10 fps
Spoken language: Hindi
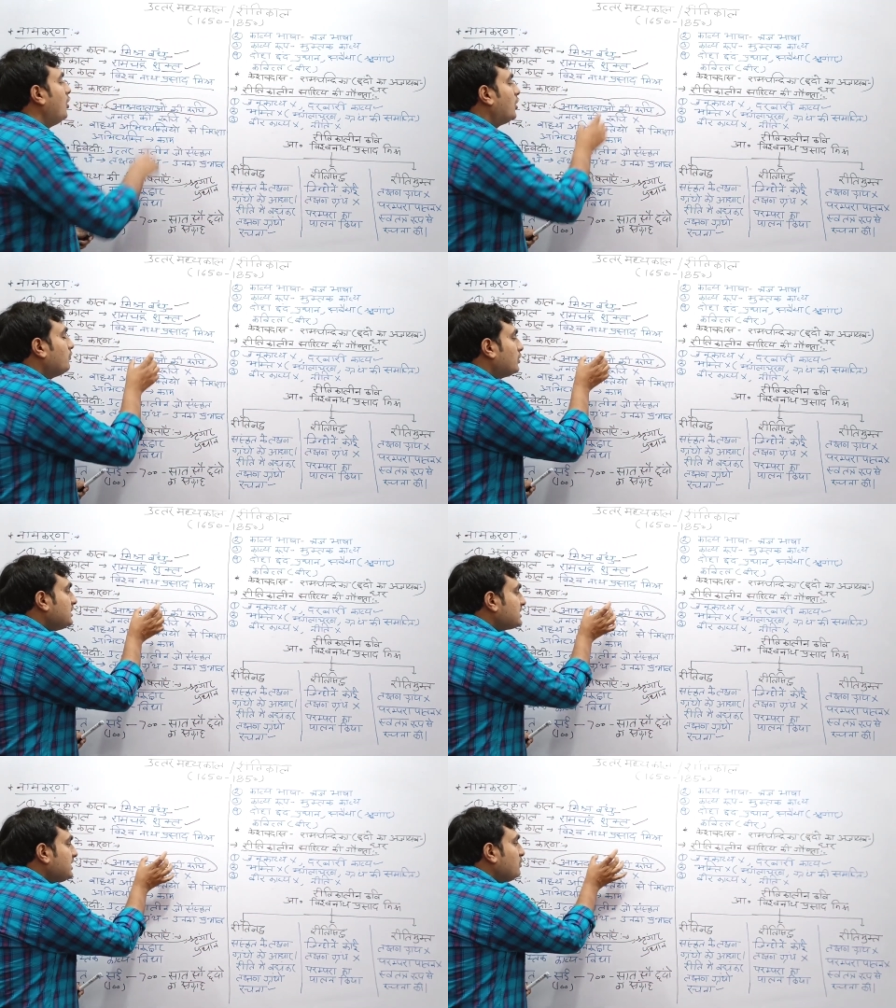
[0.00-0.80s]
और वो
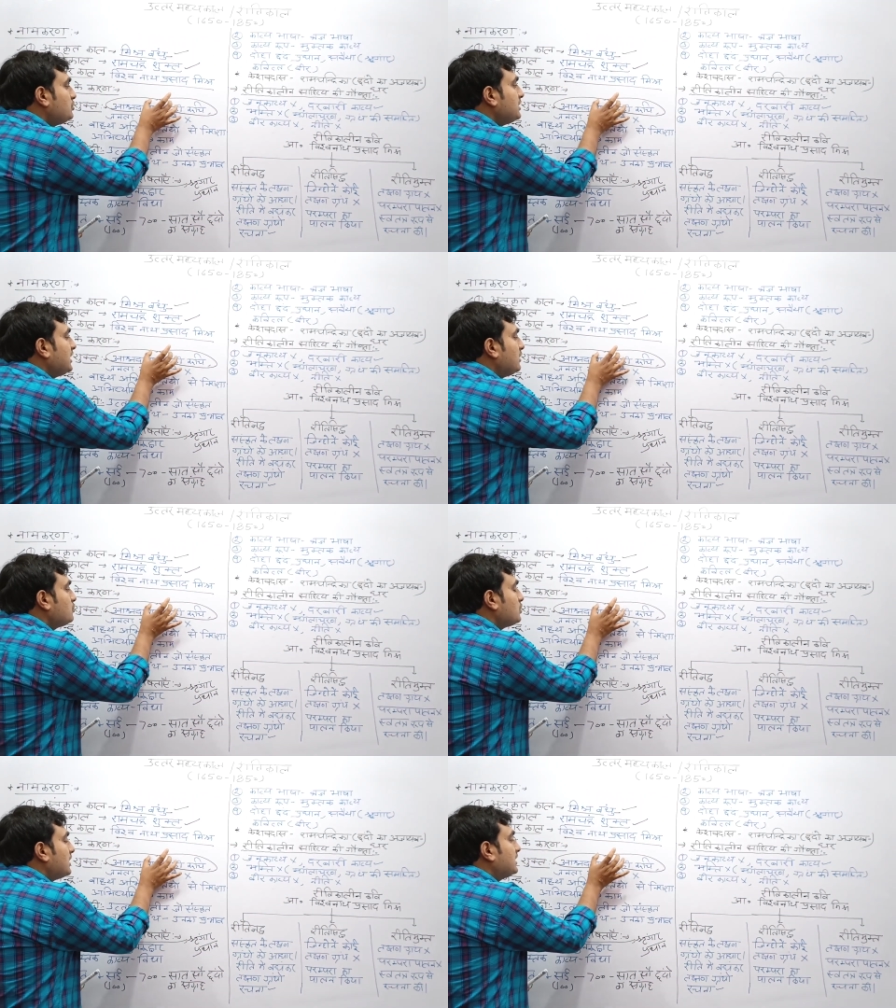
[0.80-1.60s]
किसकी रुचि के
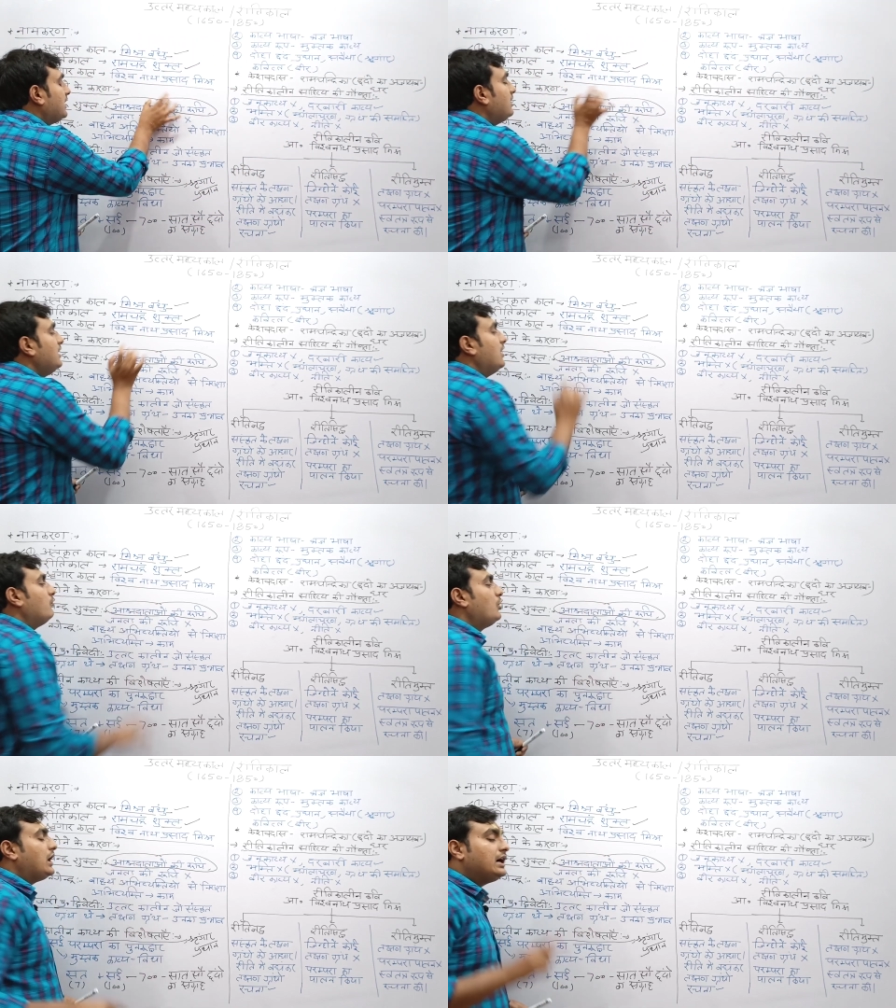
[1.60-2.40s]
अनुसार था
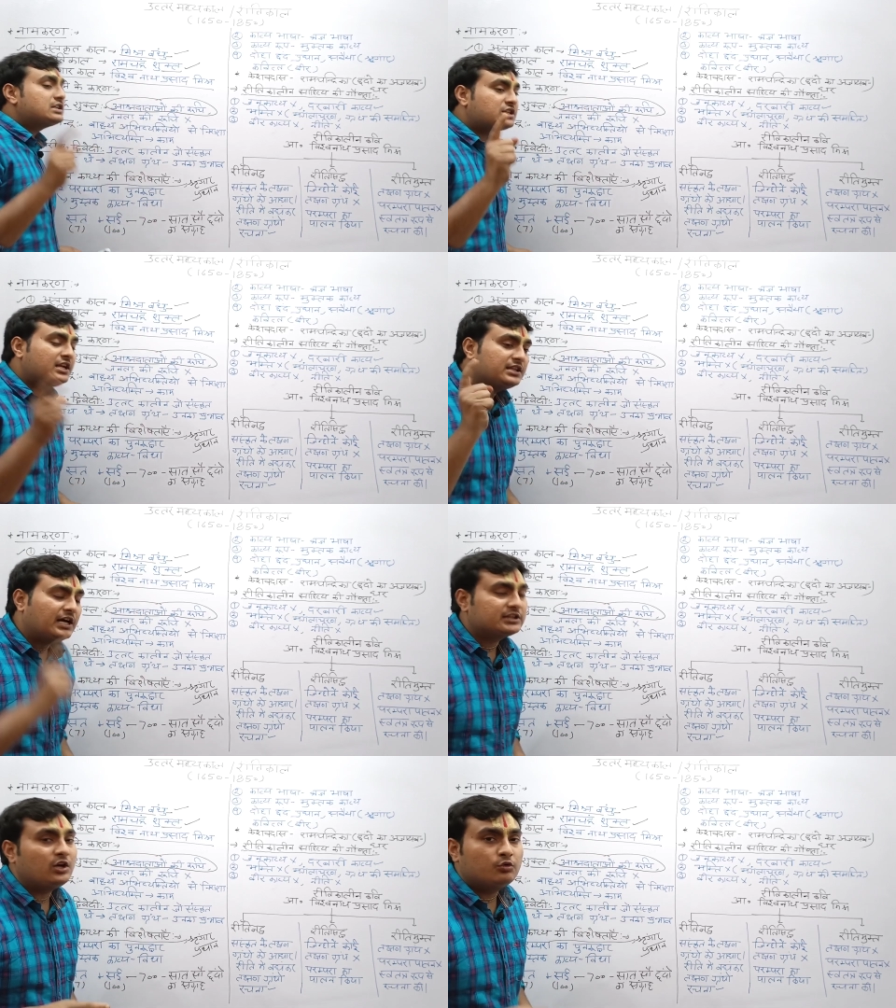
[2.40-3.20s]
वो
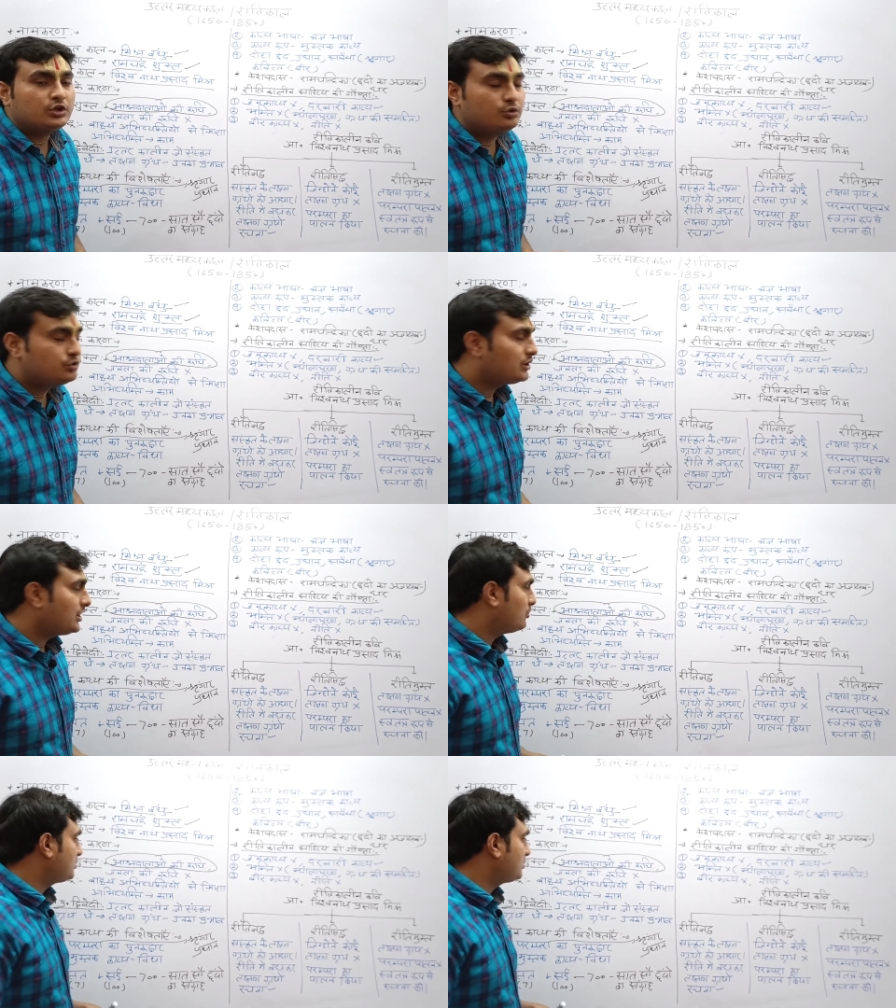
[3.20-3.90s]
आश्रयदाताओं की रुचि के